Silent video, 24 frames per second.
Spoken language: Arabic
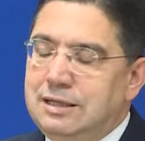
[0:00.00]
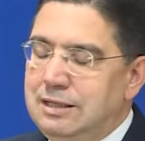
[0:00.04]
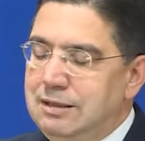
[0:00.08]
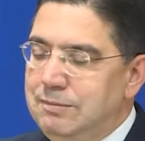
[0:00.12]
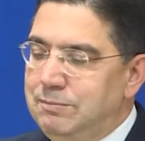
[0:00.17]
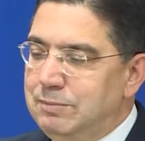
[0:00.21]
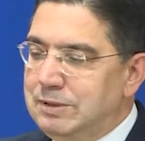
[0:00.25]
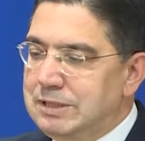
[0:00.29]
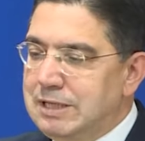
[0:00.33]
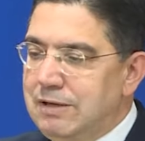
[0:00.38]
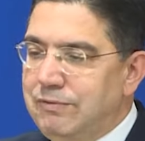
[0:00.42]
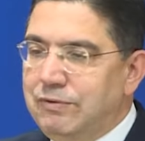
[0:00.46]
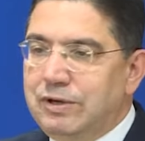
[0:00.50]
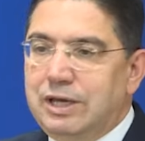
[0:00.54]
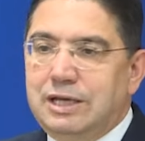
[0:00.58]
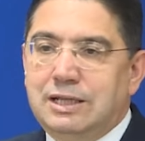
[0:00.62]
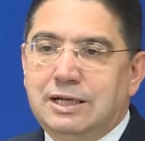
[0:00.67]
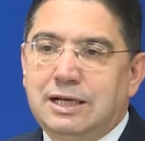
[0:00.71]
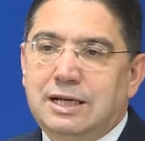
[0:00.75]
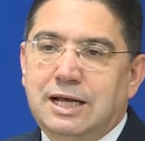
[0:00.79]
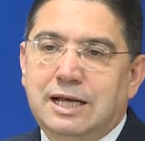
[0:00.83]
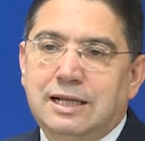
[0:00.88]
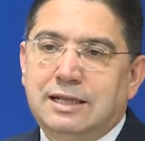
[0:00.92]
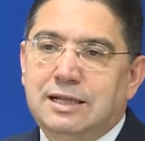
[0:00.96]

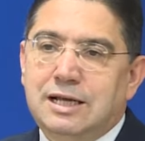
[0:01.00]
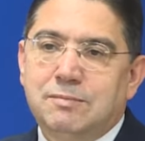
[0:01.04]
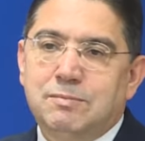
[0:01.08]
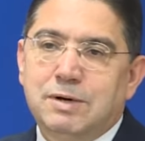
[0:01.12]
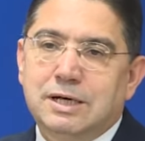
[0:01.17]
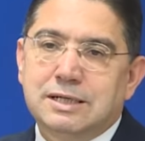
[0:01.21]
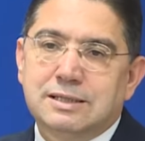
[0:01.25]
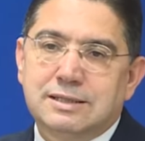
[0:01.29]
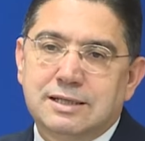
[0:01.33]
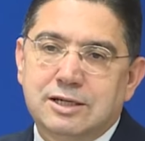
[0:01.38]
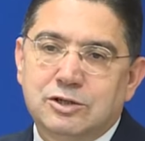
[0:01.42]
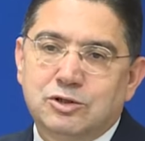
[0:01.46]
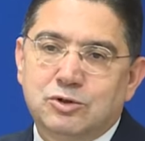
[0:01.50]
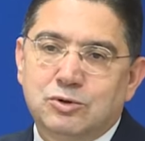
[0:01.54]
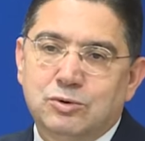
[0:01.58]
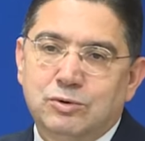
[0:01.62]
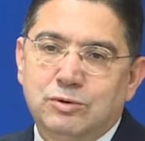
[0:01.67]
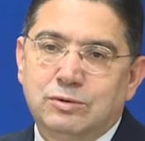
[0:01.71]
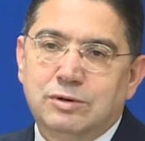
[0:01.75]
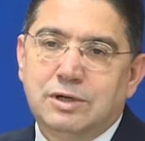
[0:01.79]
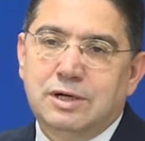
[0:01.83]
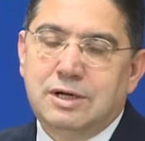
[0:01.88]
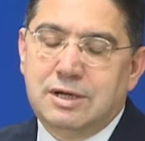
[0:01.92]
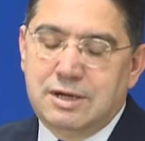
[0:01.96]
متفقين على انها ما خصهاش
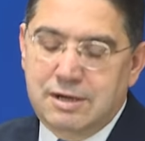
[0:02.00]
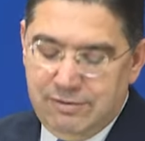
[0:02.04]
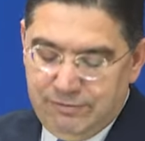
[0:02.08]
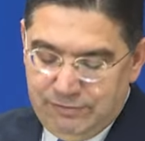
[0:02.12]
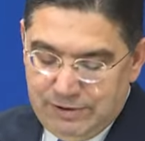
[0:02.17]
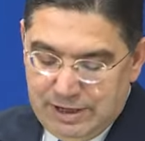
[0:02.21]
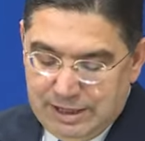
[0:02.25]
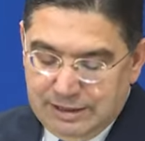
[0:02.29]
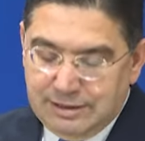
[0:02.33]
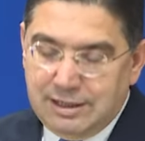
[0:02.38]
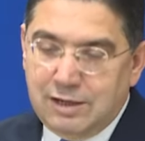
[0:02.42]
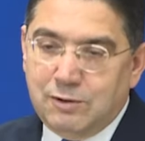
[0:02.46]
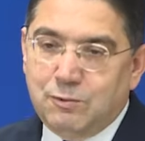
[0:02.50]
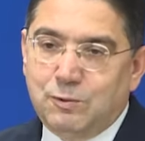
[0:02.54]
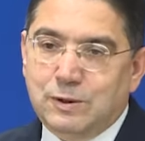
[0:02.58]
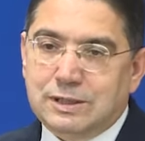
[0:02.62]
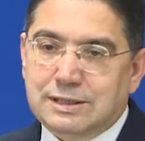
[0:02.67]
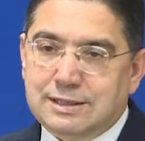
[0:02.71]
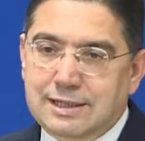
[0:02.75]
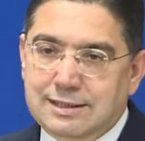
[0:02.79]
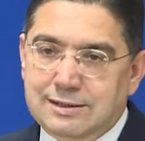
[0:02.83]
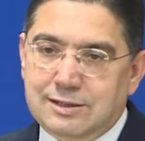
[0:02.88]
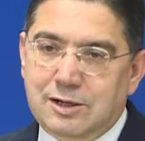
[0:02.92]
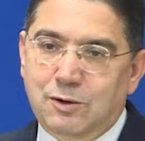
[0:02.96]
فهذا هو
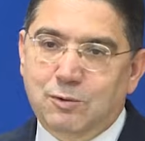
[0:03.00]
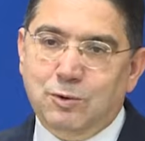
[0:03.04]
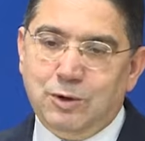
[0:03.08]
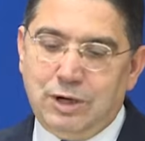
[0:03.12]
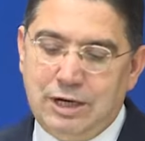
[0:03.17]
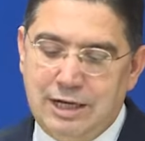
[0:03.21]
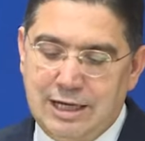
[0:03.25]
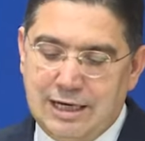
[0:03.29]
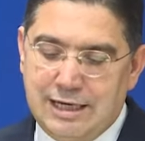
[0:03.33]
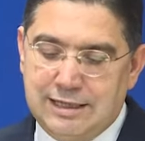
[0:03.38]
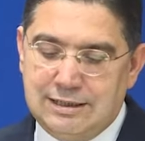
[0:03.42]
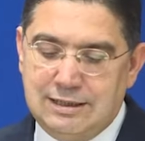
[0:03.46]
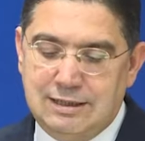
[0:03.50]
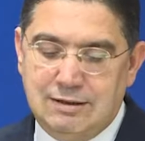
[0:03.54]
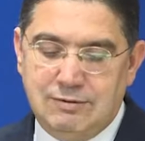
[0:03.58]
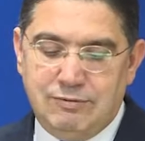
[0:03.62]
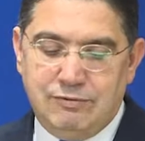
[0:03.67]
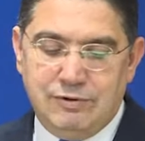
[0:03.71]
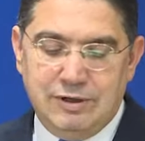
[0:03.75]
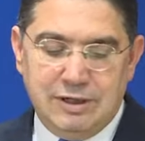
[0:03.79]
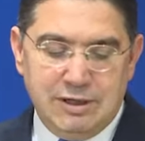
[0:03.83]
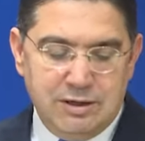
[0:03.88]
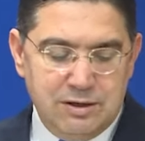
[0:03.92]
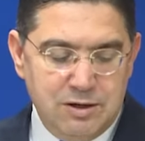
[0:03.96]
التصور اللي غاديين
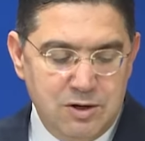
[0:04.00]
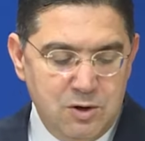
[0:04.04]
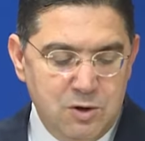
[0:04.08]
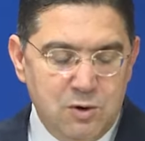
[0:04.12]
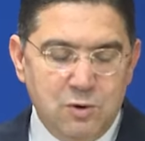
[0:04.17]
فيه